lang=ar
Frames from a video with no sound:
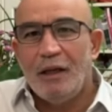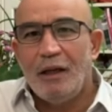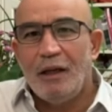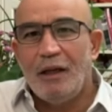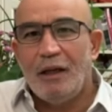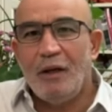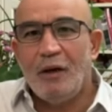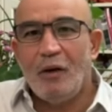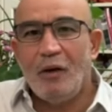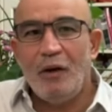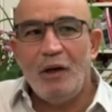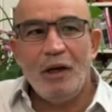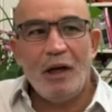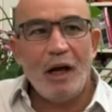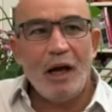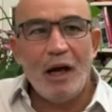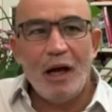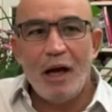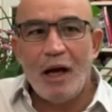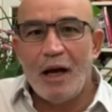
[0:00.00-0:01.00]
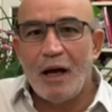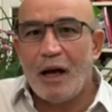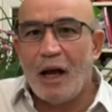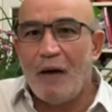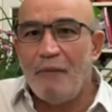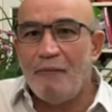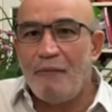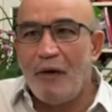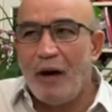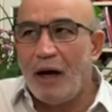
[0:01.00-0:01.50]
يقول لك آه
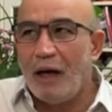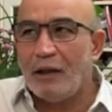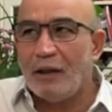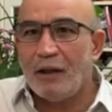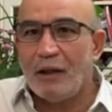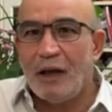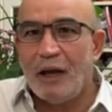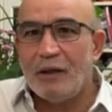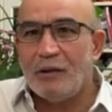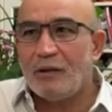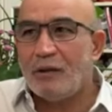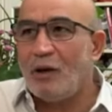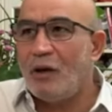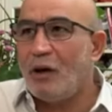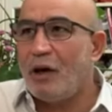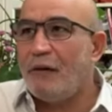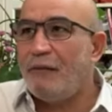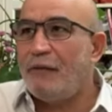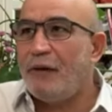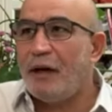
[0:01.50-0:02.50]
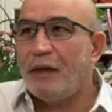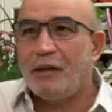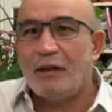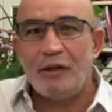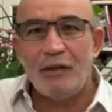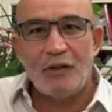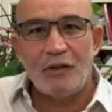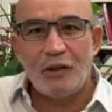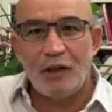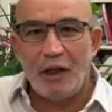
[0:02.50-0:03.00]
كم فقدت غزة وكم
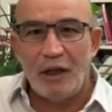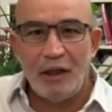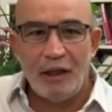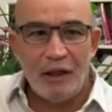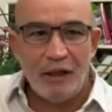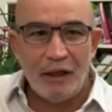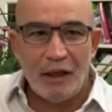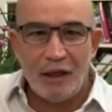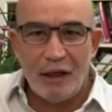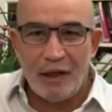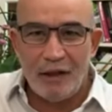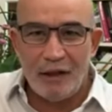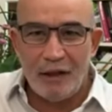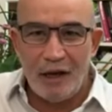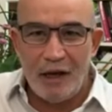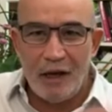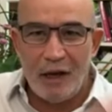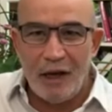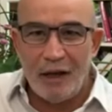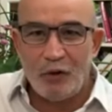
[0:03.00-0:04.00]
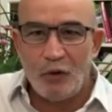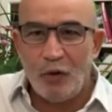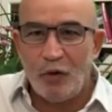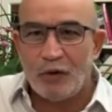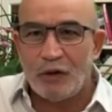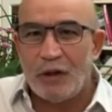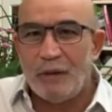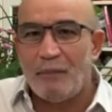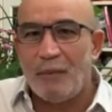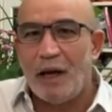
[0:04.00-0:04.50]
فقدت إسرائيل إن القضية لا
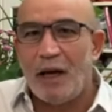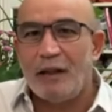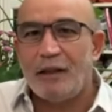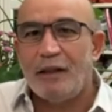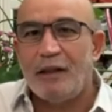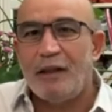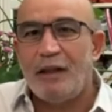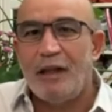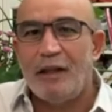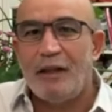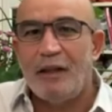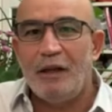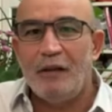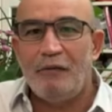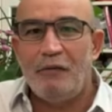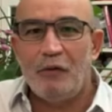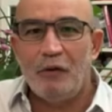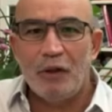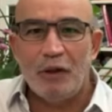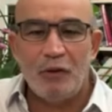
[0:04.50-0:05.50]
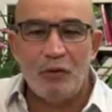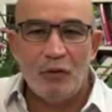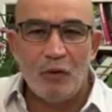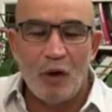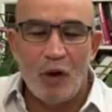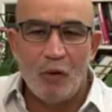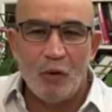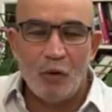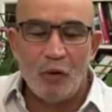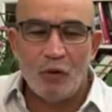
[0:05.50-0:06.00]
تحسب بعدد الذين
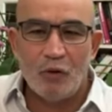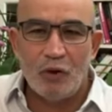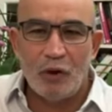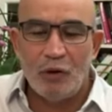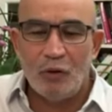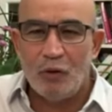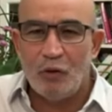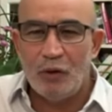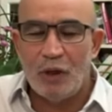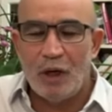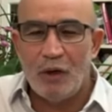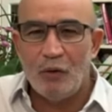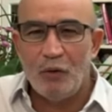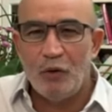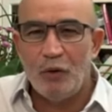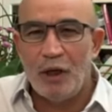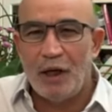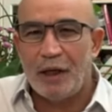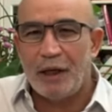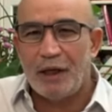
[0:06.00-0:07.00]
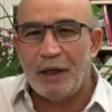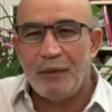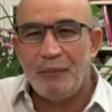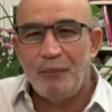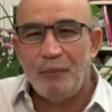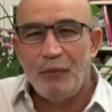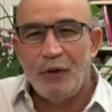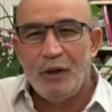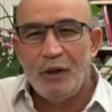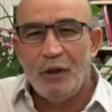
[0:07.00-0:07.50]
فقدوا أو قتلوا هنا أو هناك
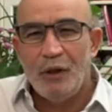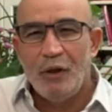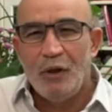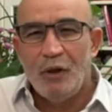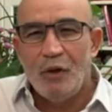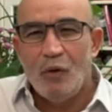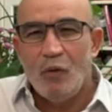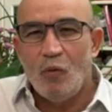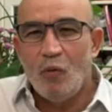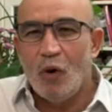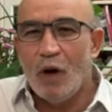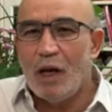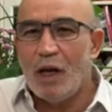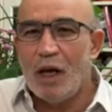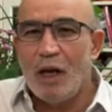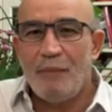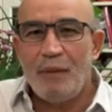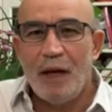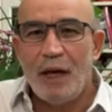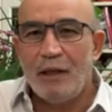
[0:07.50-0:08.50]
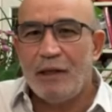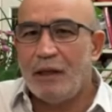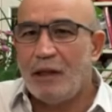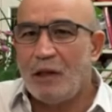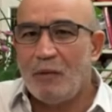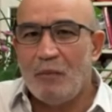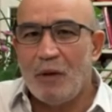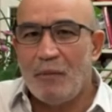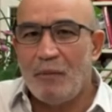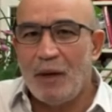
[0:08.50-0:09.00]
ولا بعدد
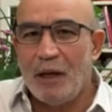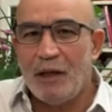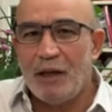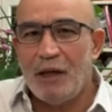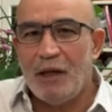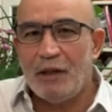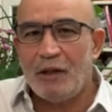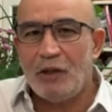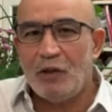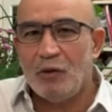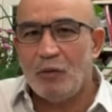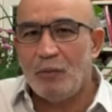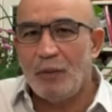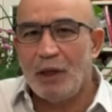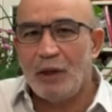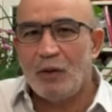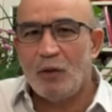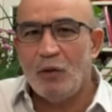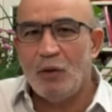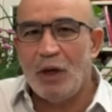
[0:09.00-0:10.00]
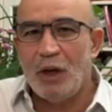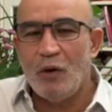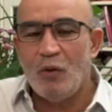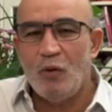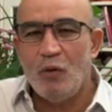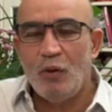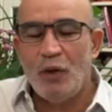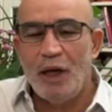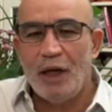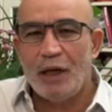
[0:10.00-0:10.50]
المباني التي دمرت هنا
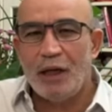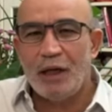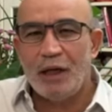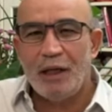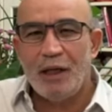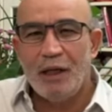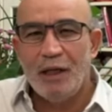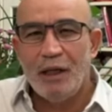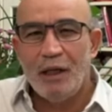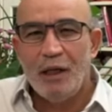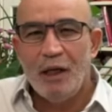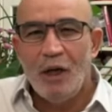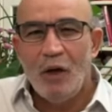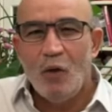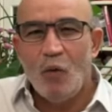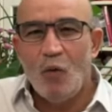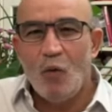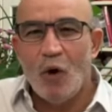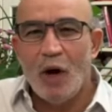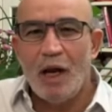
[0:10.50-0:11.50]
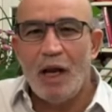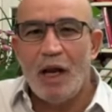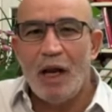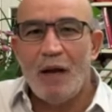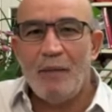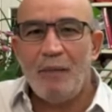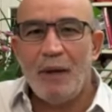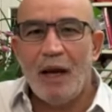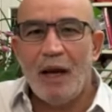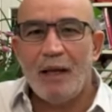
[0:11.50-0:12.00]
أو هناك
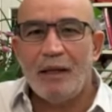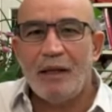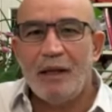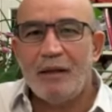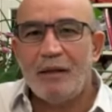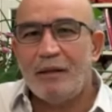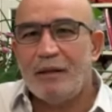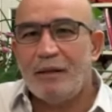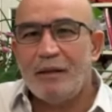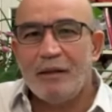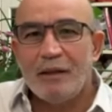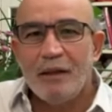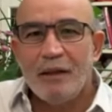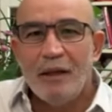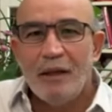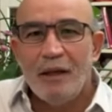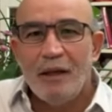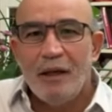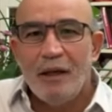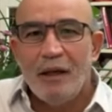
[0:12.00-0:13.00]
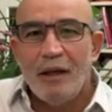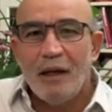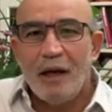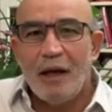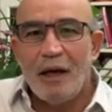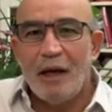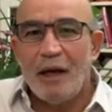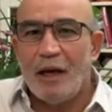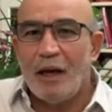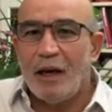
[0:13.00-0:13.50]
ولا بعدد
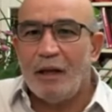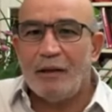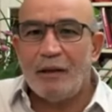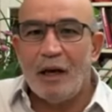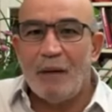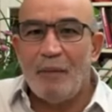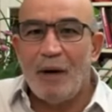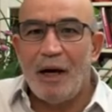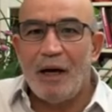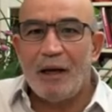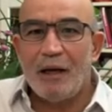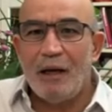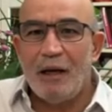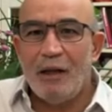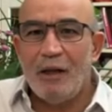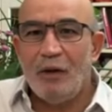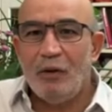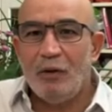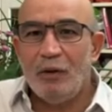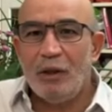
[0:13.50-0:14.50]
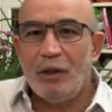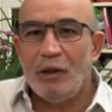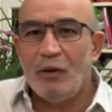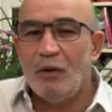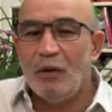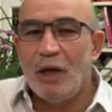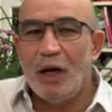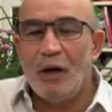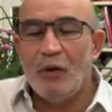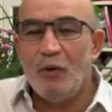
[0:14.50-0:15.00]
آه، الدمار الذي حدث
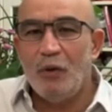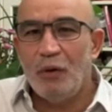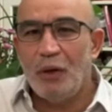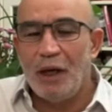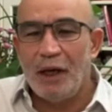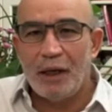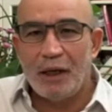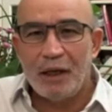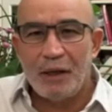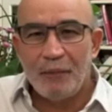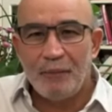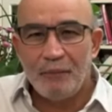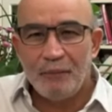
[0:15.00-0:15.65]
هنا أو هناك